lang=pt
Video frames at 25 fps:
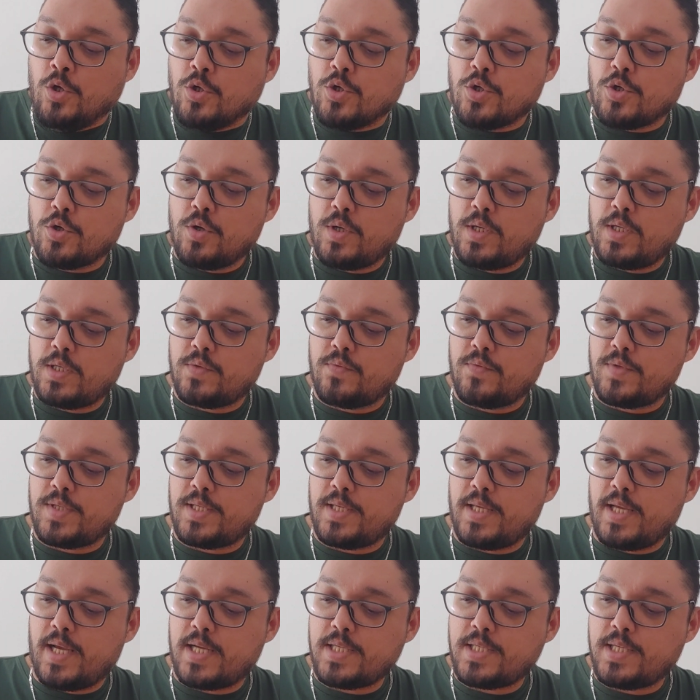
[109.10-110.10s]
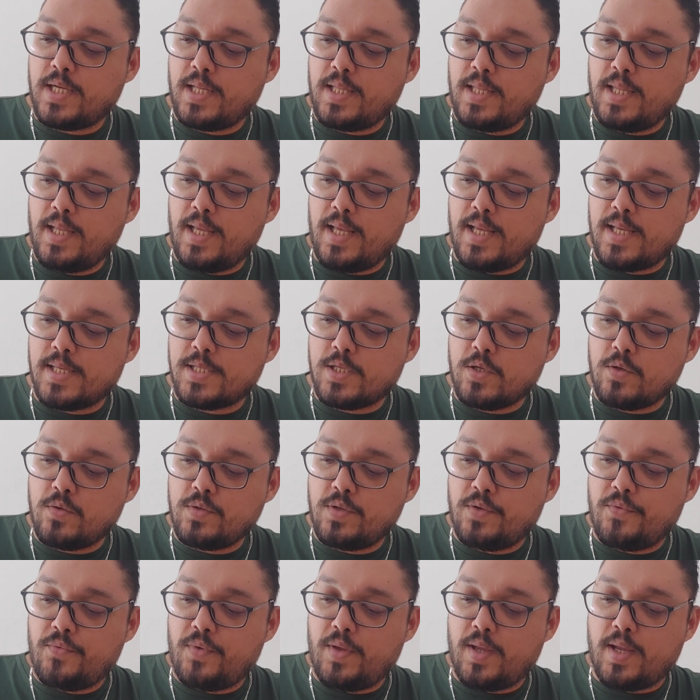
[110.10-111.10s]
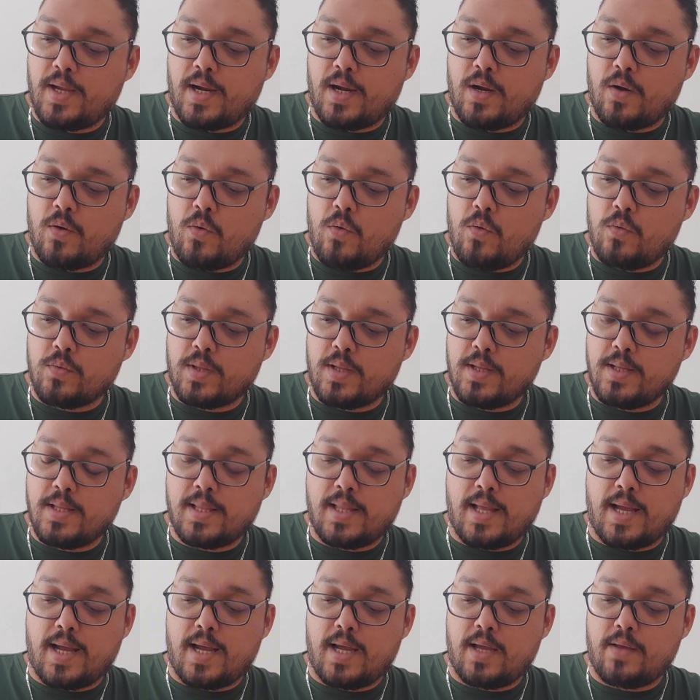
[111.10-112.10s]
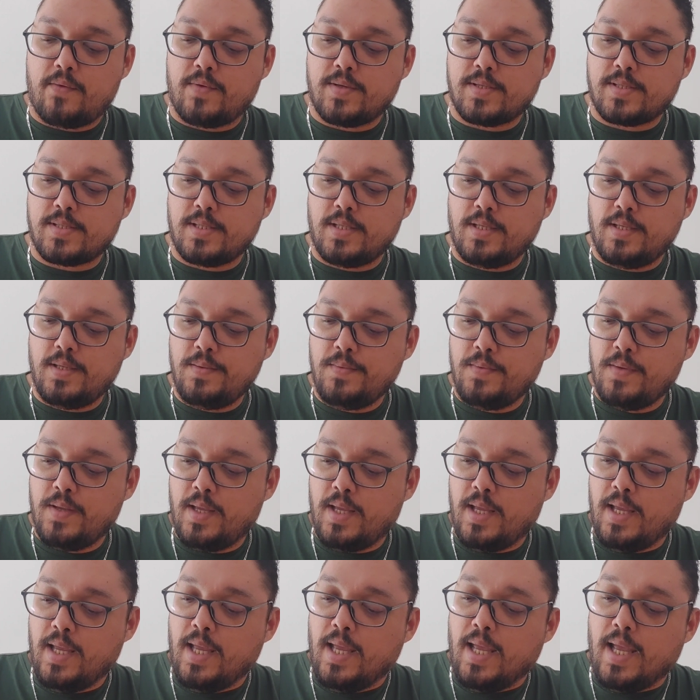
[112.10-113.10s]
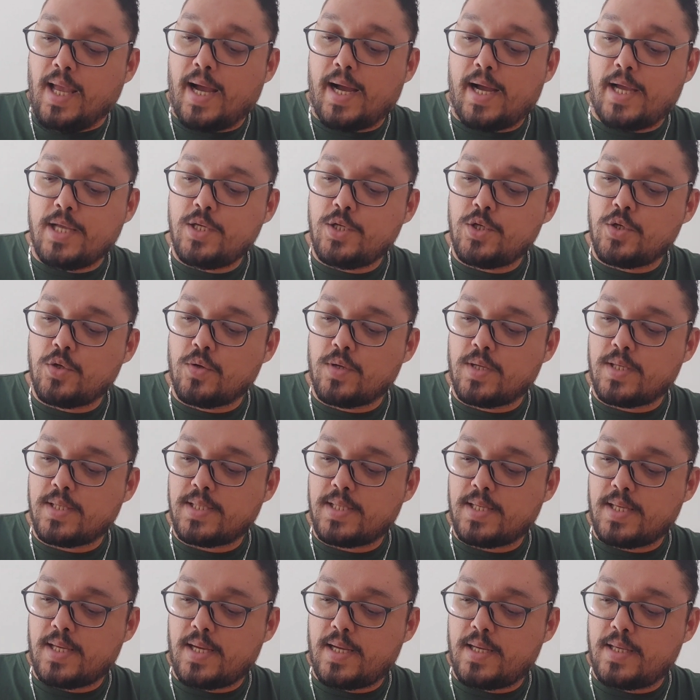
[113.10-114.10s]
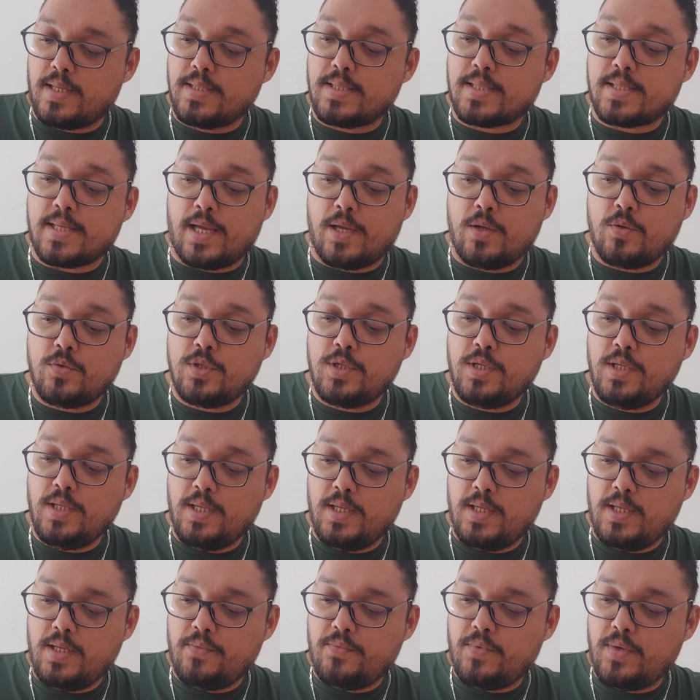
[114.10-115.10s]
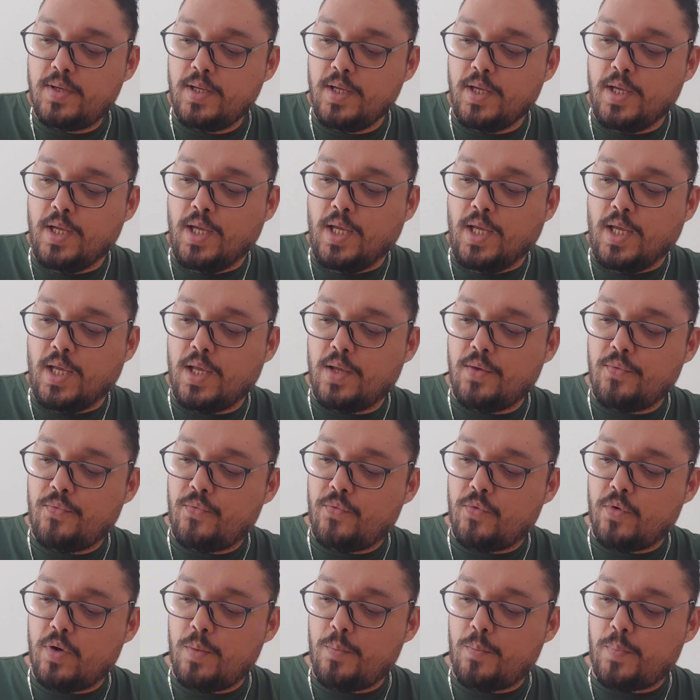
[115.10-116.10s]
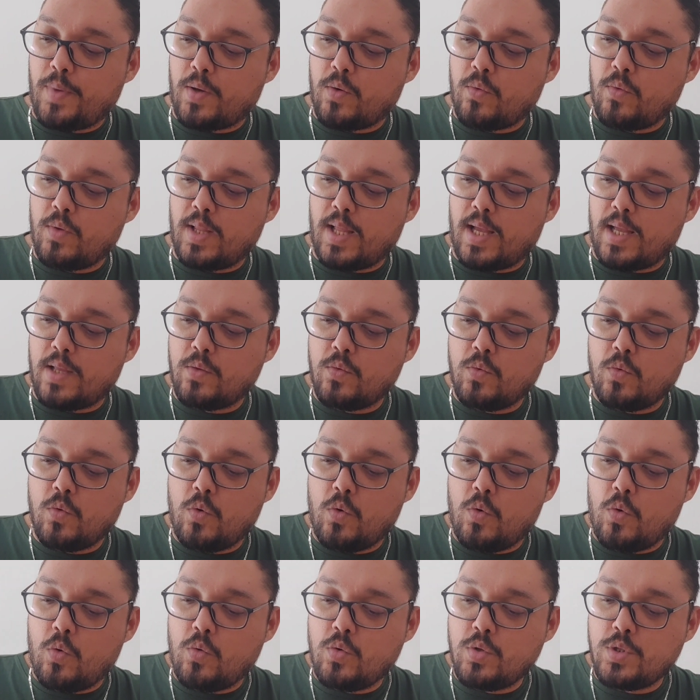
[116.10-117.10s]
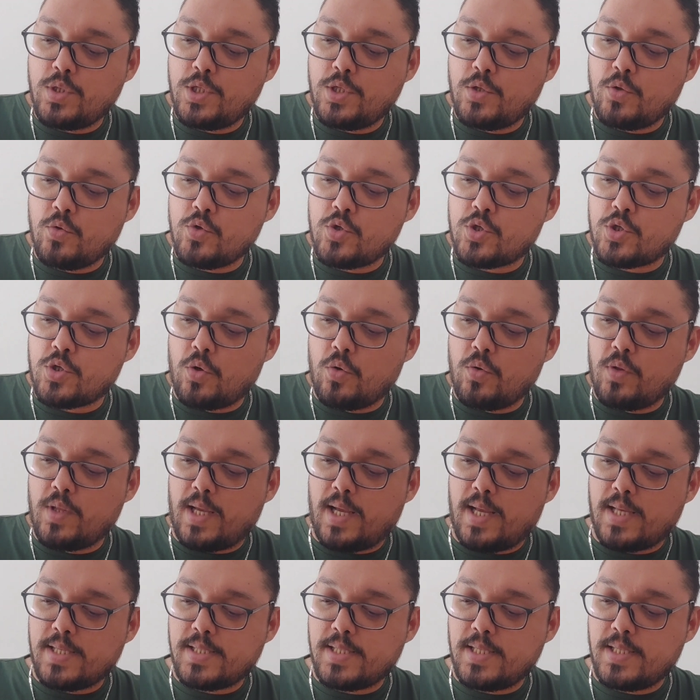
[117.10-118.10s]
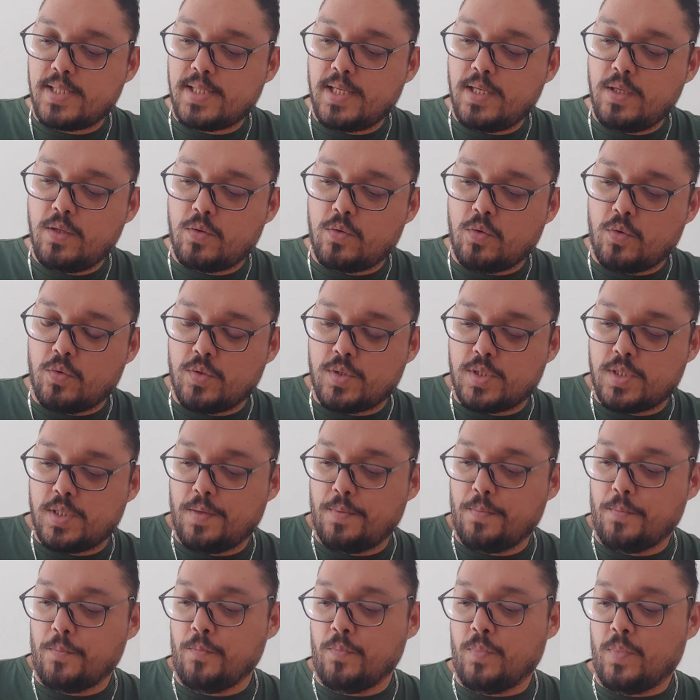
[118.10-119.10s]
Jonas, você acha que tem razão de ficar com tanta raiva assim? Aí Jonas saiu de Nínive e foi para o lado onde o sol nasce e sentou-se.